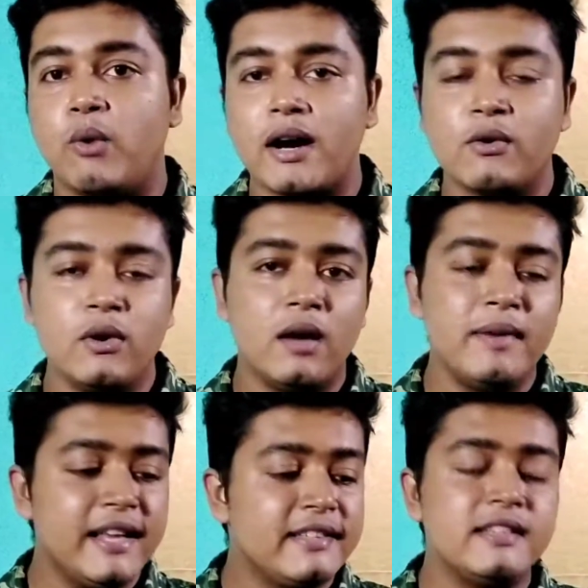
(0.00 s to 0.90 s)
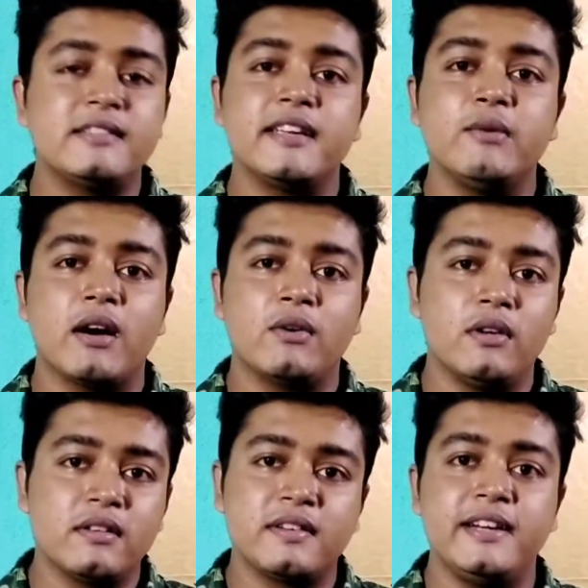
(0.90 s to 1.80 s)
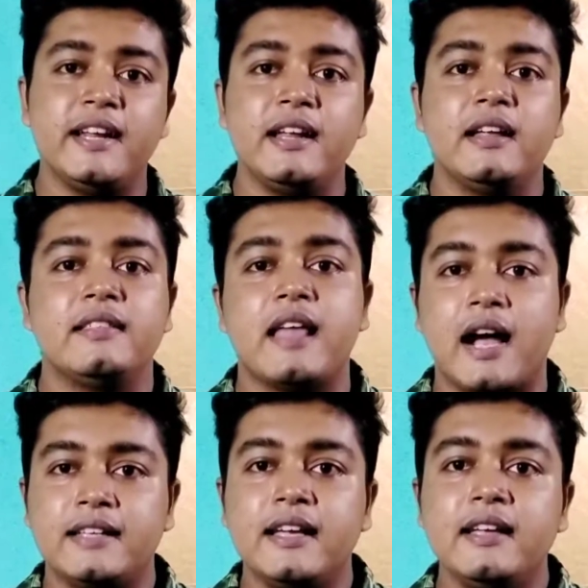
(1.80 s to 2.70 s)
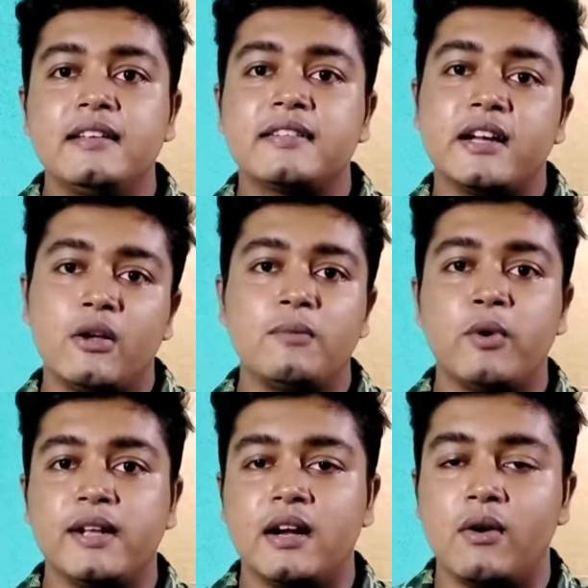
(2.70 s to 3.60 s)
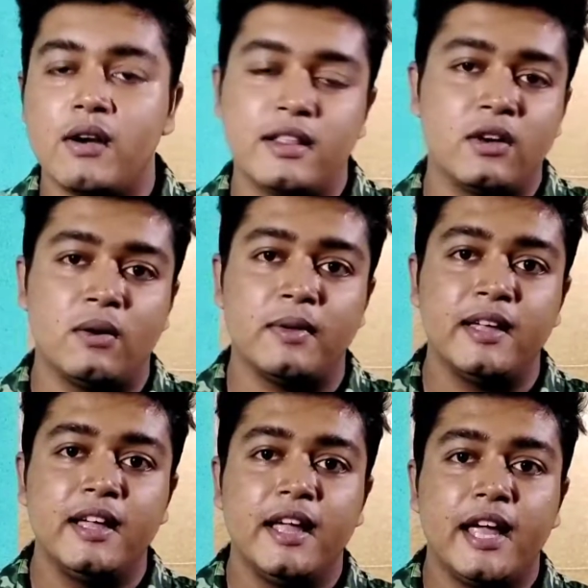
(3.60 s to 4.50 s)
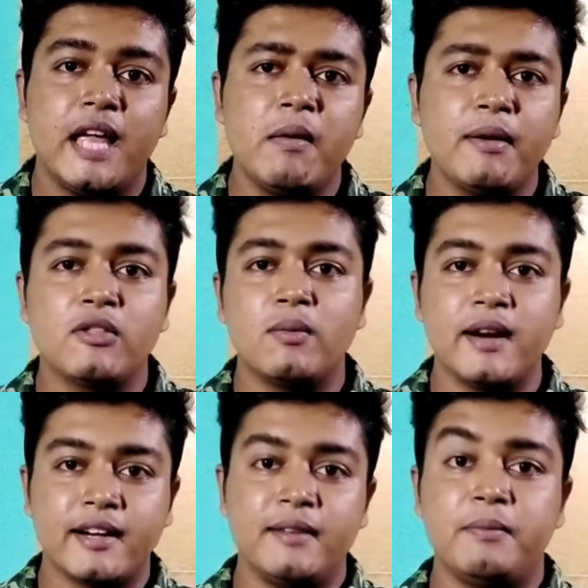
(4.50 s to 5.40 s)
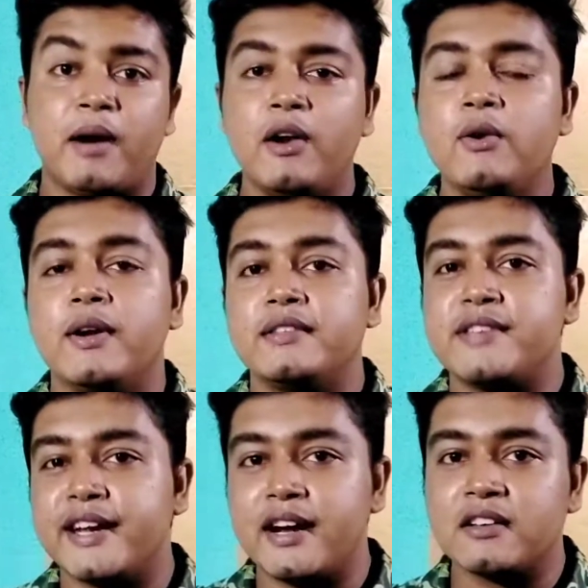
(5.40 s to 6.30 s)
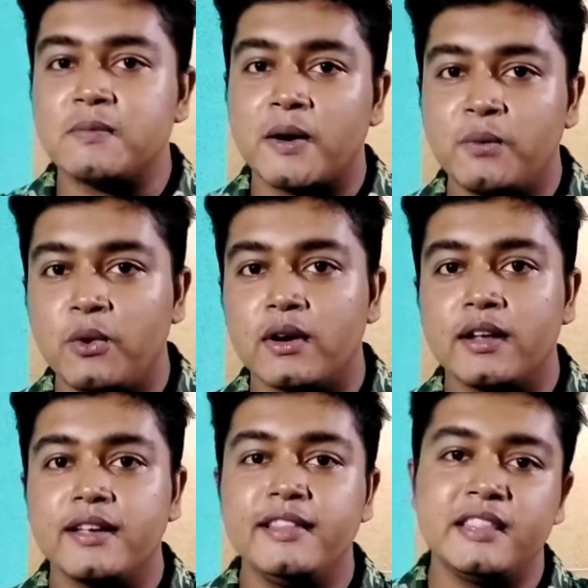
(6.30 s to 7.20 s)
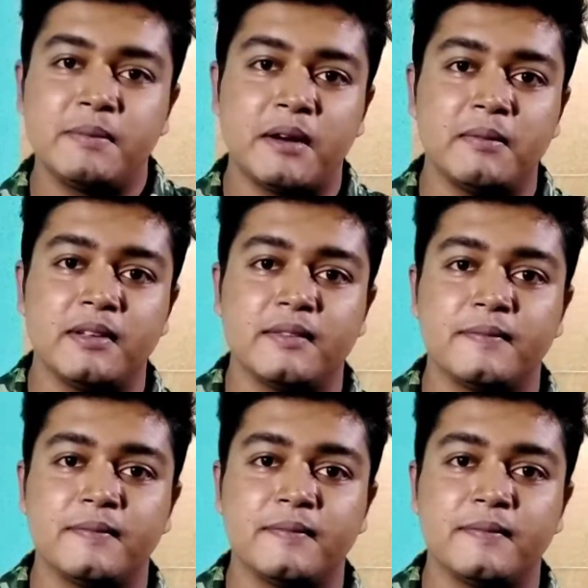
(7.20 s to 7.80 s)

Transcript: ওয়ার্ডগুলো আমি লিখছি সেই ওয়ার্ডগুলো স্ক্রিনে দেখা যায় সেটাও পরীক্ষা করে নিতে হবে এইভাবে তোমরা একটি ভালো সেকেন্ড হ্যান্ড স্মার্টফোন কিনতে পারবে